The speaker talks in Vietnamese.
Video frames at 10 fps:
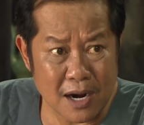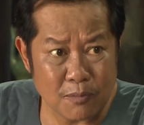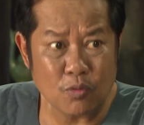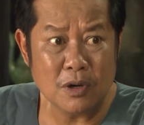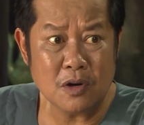là
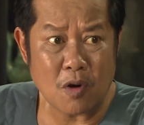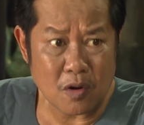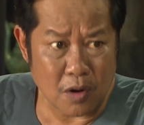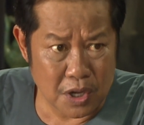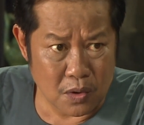một đứa con
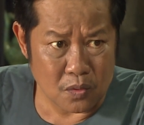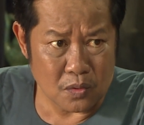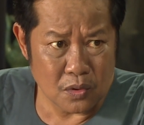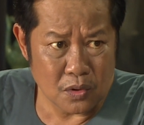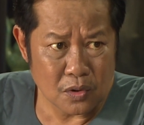có hiếu
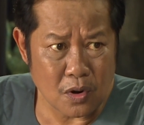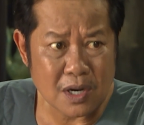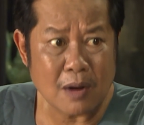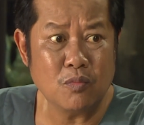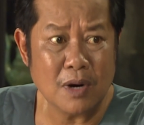nó
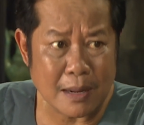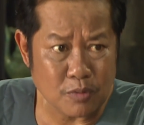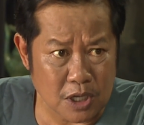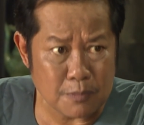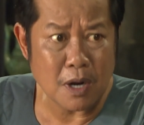không có làm
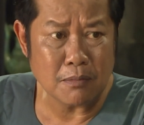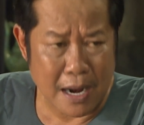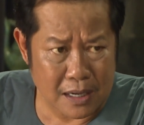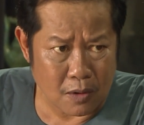gì thím mất mặt